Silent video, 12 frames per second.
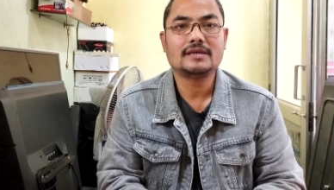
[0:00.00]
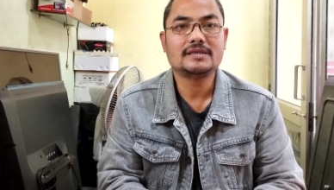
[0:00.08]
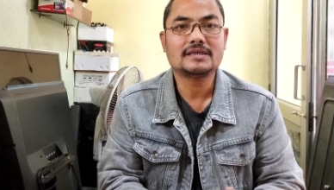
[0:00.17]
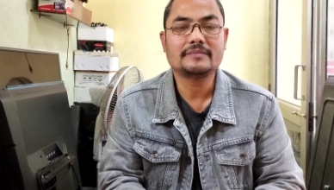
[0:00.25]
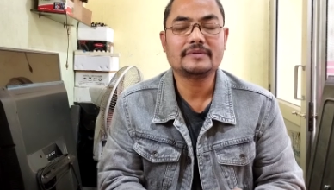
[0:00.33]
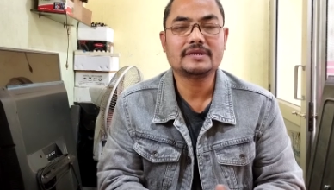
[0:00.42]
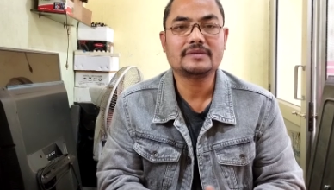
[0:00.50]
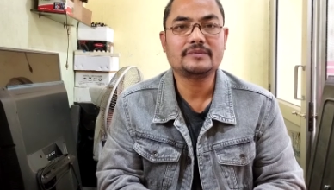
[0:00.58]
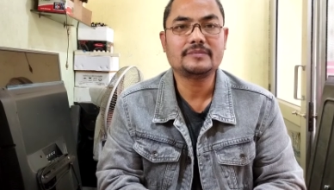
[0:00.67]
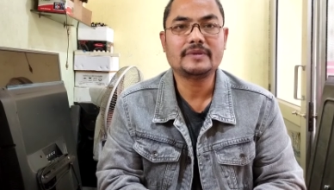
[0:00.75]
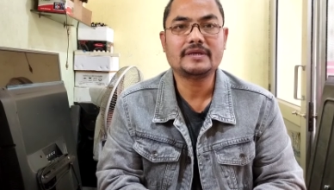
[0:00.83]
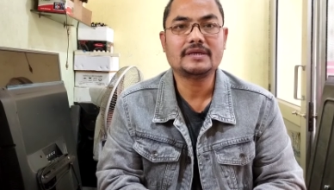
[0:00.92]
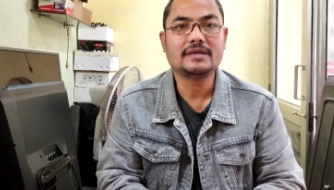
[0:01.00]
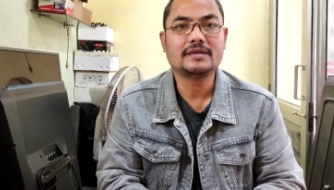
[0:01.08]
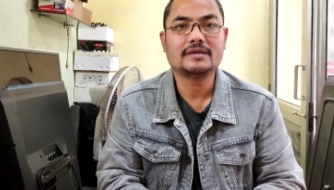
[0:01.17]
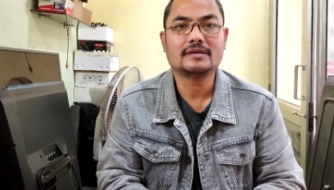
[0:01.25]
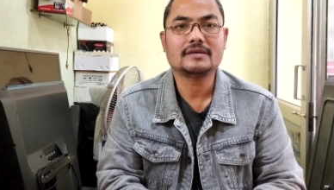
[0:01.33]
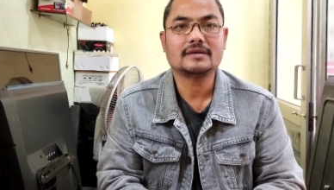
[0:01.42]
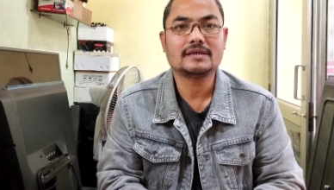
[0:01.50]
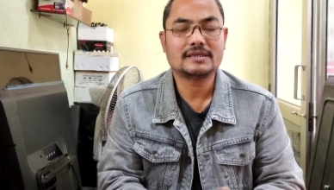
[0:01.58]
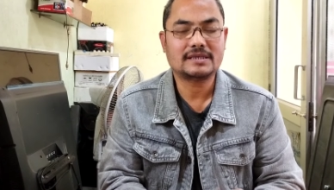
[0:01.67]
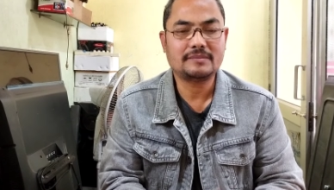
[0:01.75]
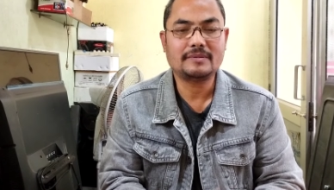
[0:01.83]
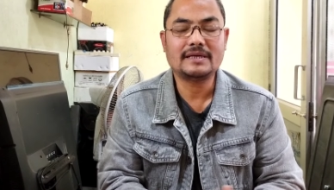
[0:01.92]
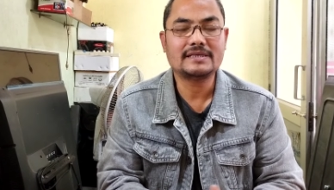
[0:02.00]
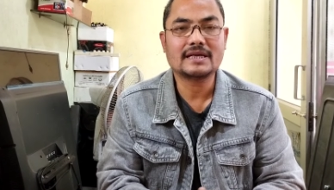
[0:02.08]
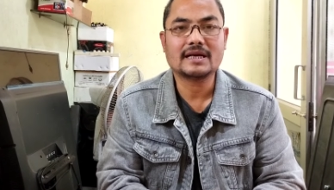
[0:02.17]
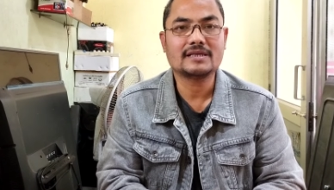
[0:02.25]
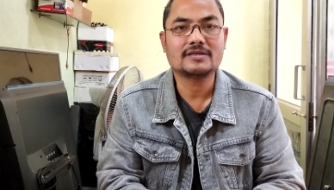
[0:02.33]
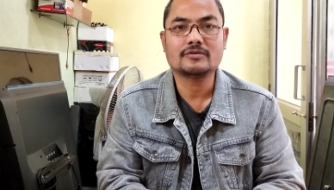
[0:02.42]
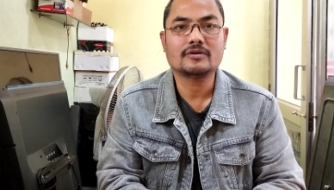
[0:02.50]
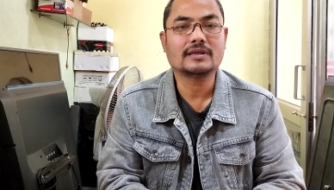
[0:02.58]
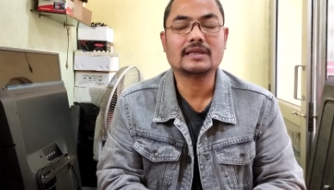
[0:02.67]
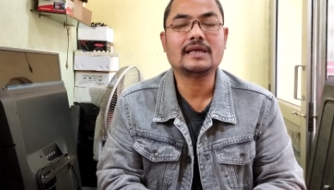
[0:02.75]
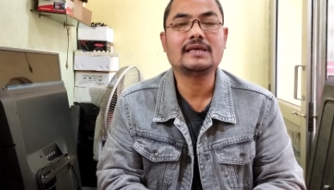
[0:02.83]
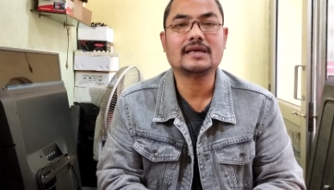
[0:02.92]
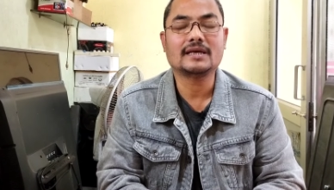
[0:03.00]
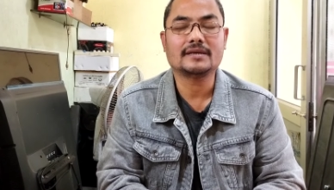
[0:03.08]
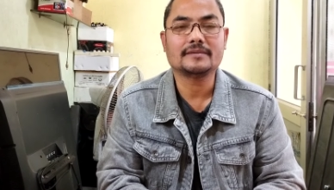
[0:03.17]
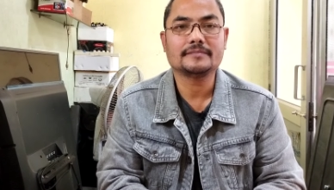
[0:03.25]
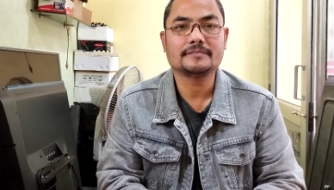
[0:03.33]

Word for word: इन सभी टीवी में स्टेबलाइज़र का ज़रूरत नहीं है